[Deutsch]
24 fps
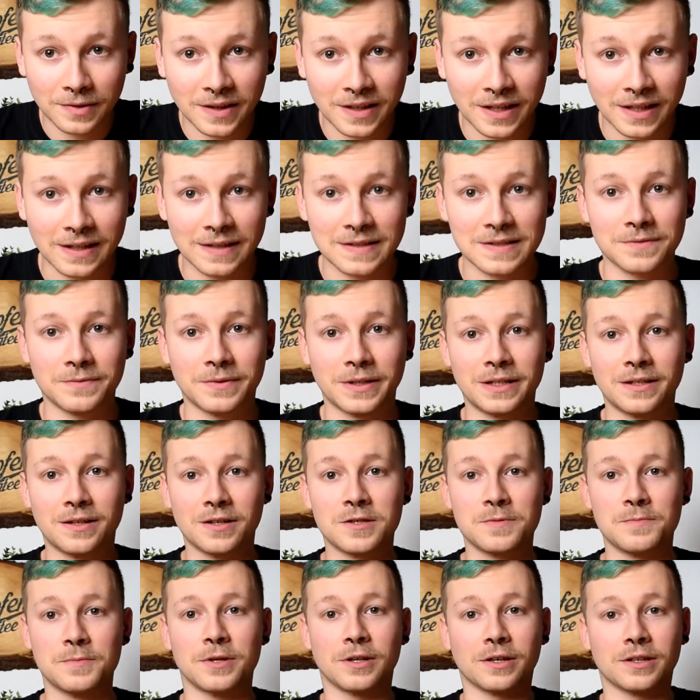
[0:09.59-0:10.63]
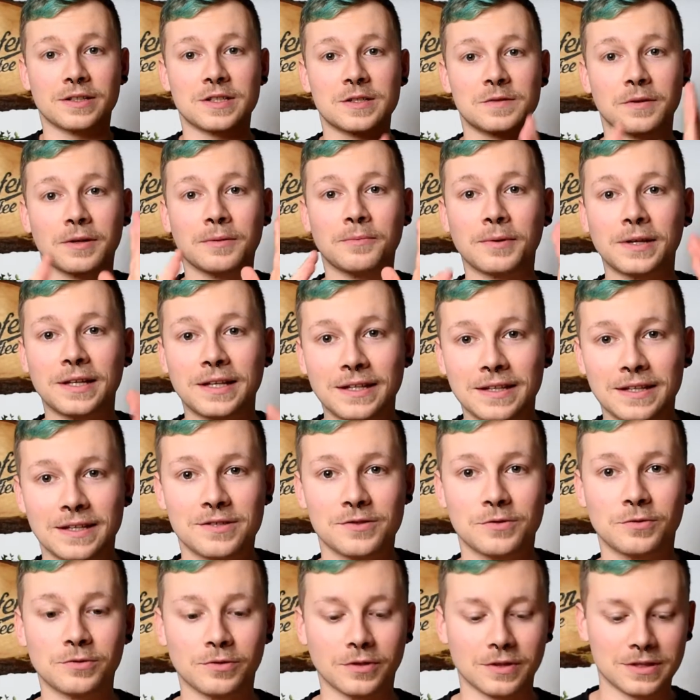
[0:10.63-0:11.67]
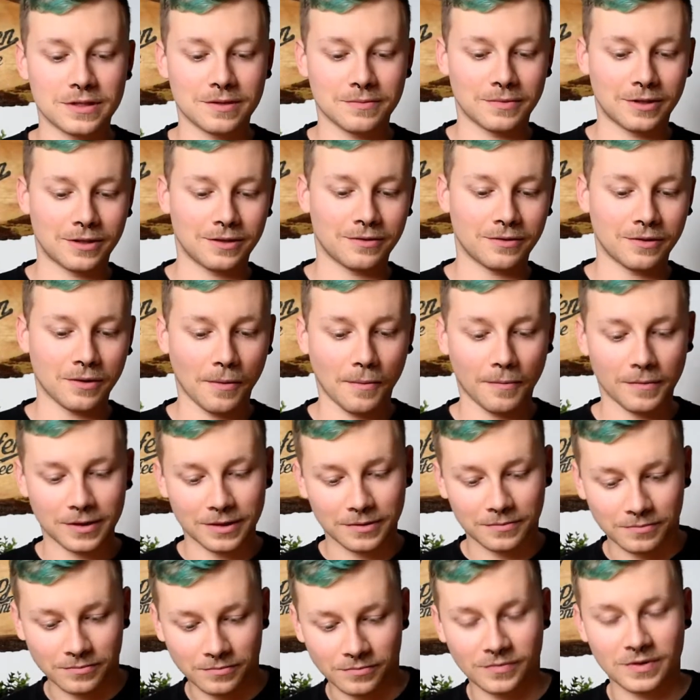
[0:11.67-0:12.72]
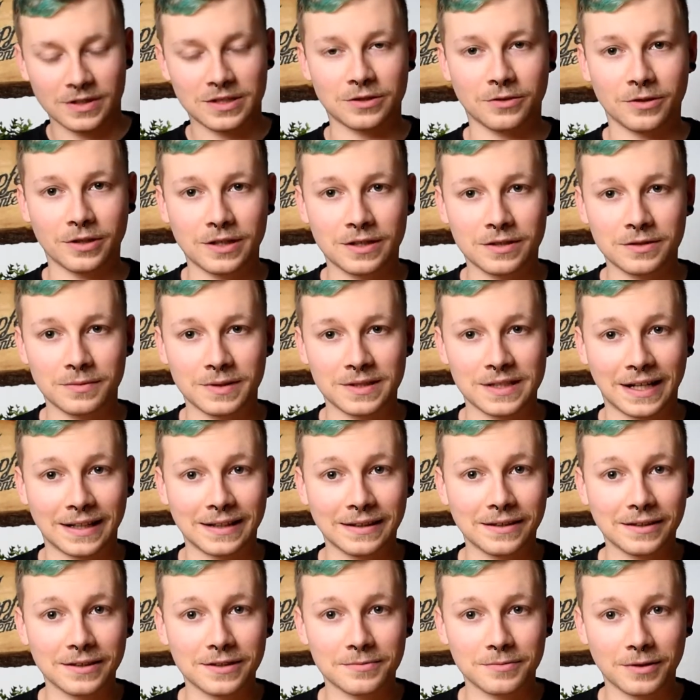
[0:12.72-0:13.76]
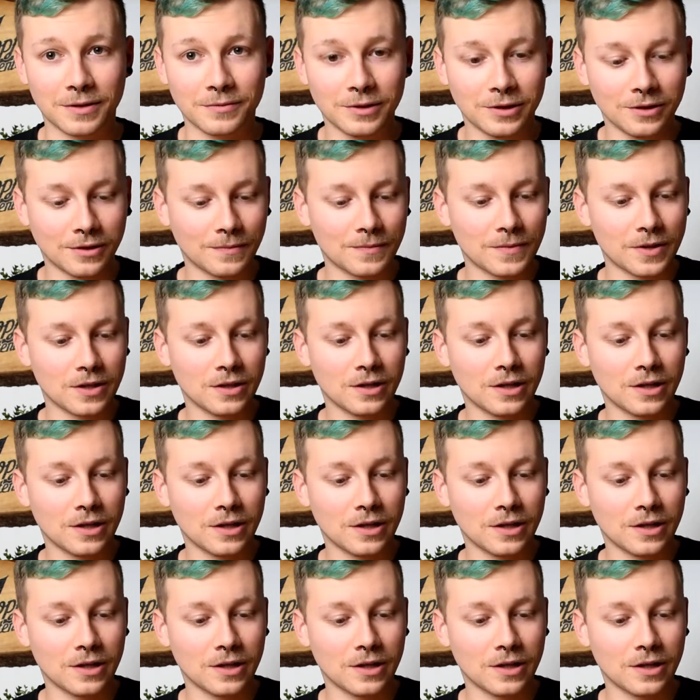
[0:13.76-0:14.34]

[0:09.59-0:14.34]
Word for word: die ganzen Weihnachtsbiere, deswegen bringe ich jetzt auch trotzdem mal ähm, was Neues, was anderes mal wieder.